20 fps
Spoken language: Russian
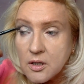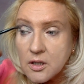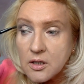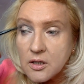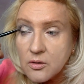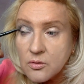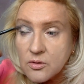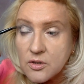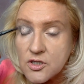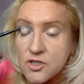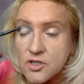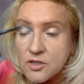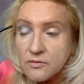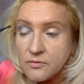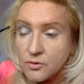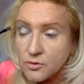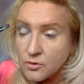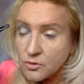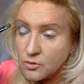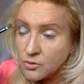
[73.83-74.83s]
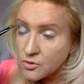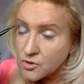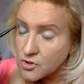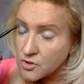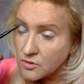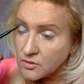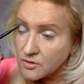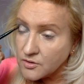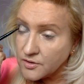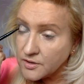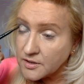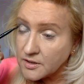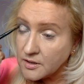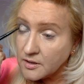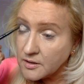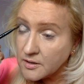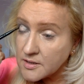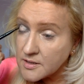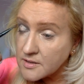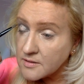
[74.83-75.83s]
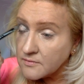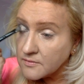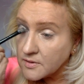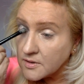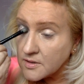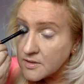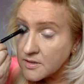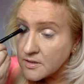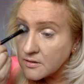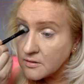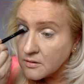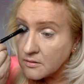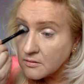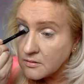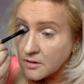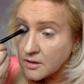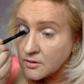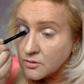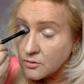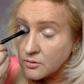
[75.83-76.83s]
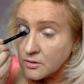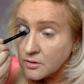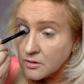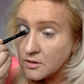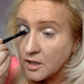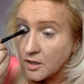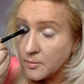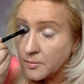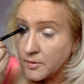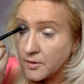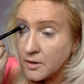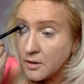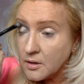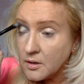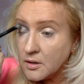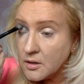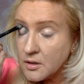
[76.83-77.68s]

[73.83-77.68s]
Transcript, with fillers: И у нас живут коршуны, red kites, вот эти, которые как бы